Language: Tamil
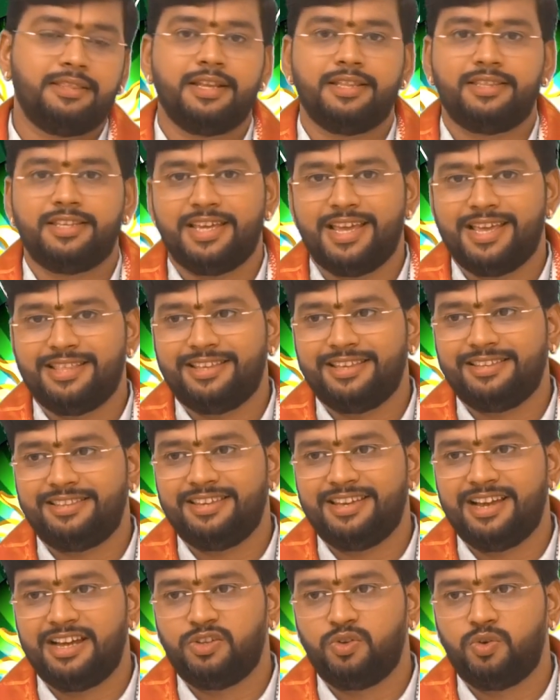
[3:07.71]
திருத்தியை
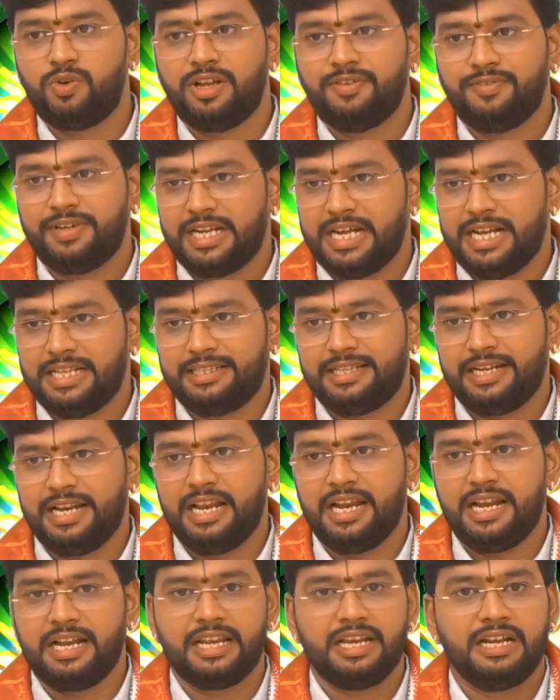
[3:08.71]
திதி அதுவும்
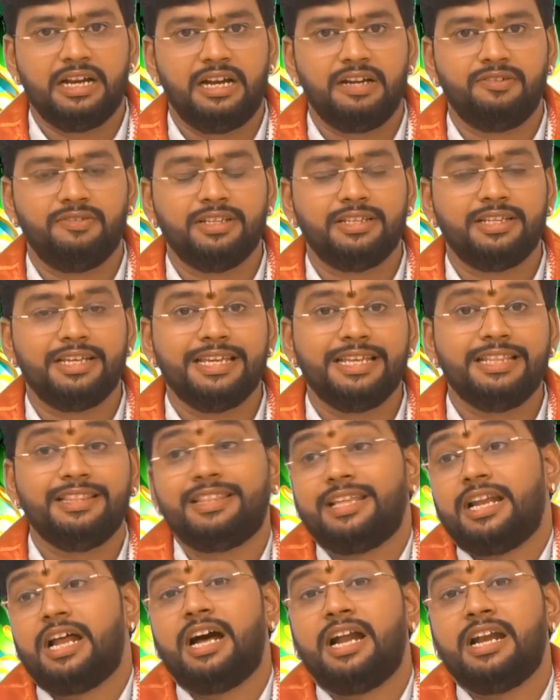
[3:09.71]
நவராத்திரியில் இன்றைய நாள் வந்து
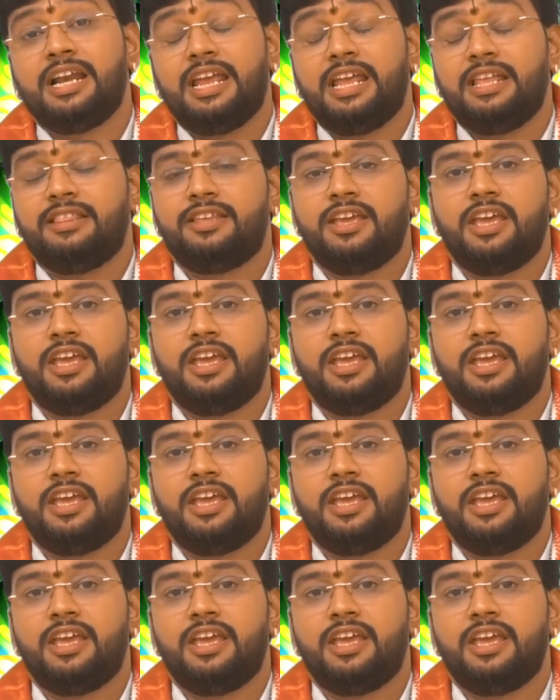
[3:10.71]
இந்திராணி